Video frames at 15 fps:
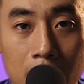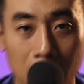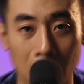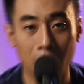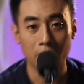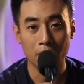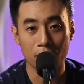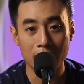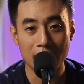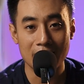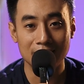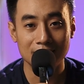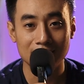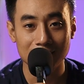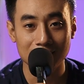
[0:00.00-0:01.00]
Rồi ok,
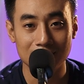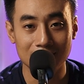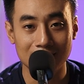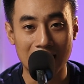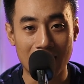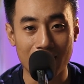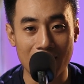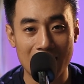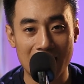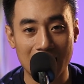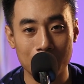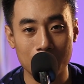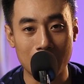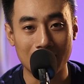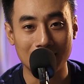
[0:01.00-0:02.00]
xin chào ha,
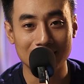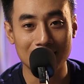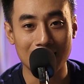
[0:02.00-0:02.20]
cảm ơn bạn đã trở